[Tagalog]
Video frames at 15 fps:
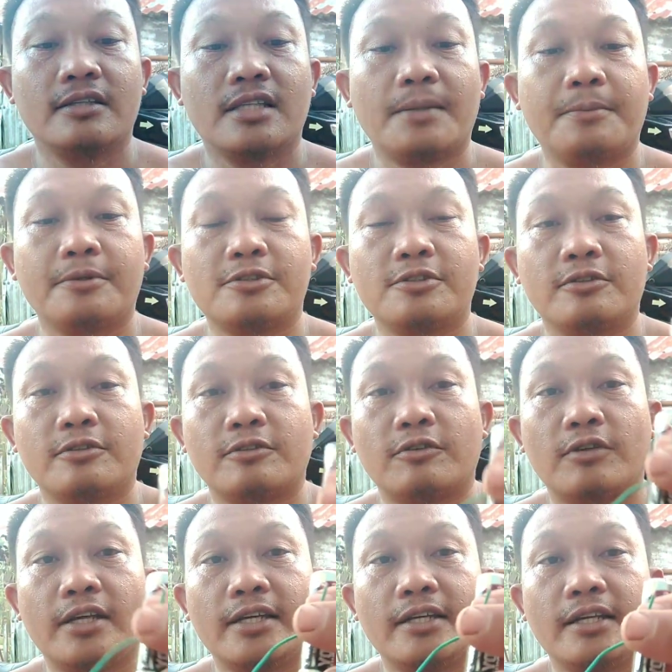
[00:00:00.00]
tapos yung
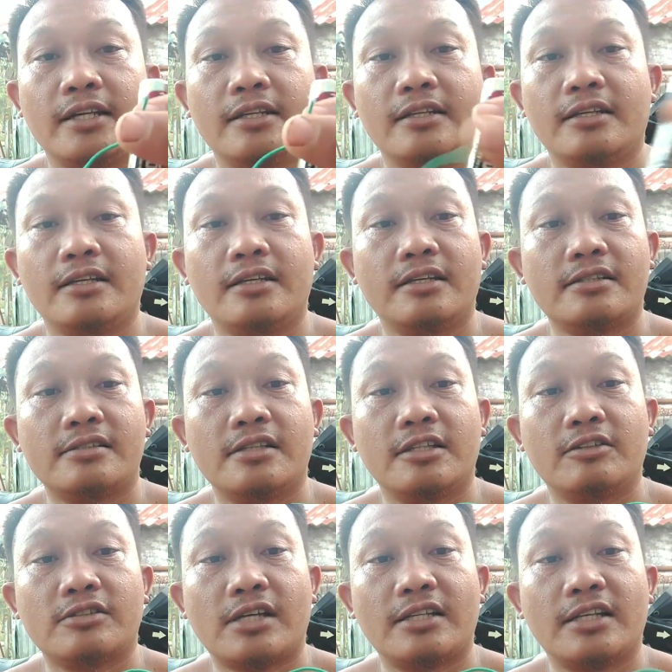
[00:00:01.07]
kulay green is
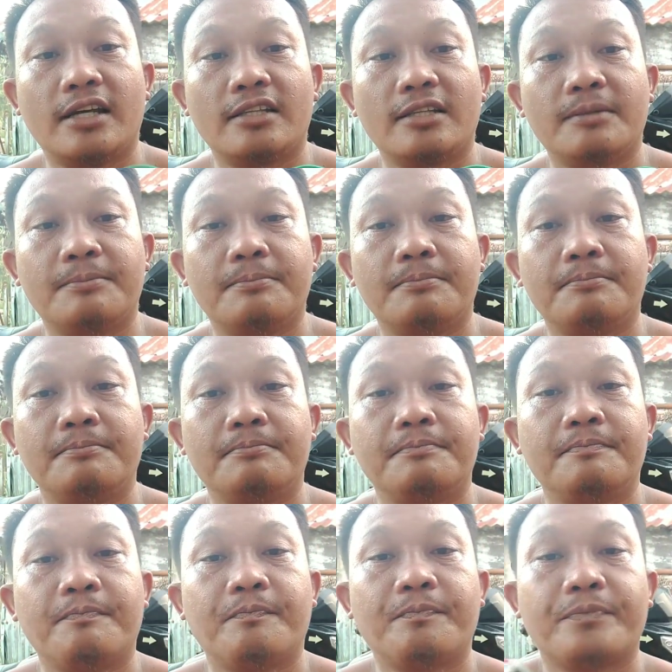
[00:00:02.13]
dito sa negative
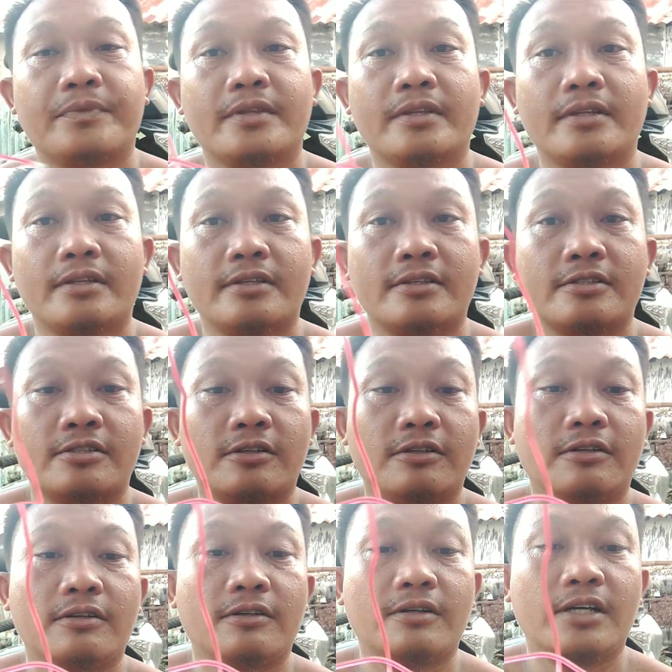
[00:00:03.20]

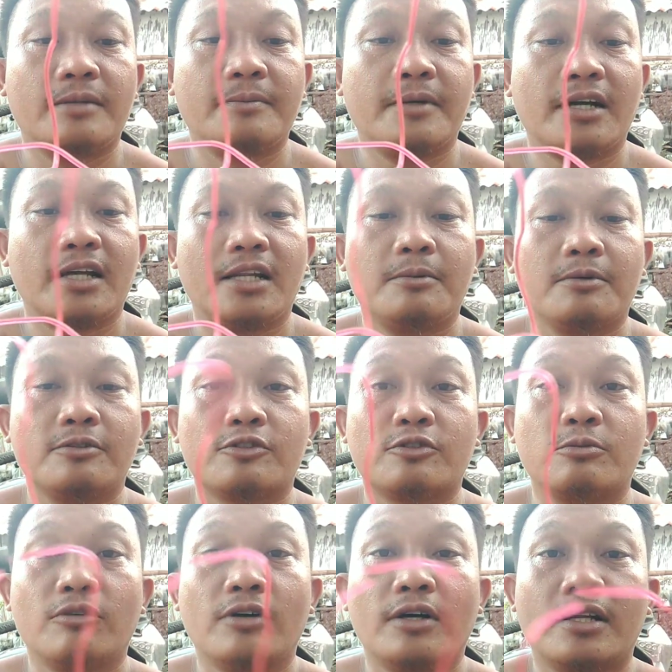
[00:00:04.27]
so ayan mga kalabog
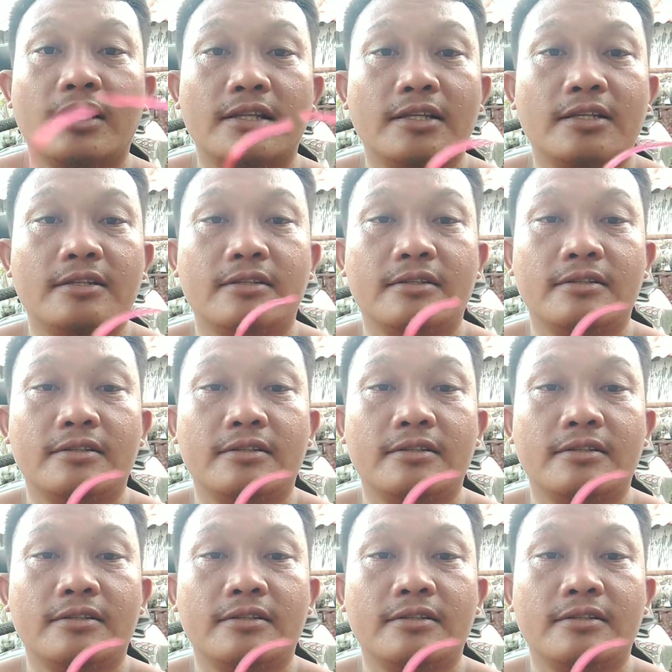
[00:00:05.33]
susubukan natin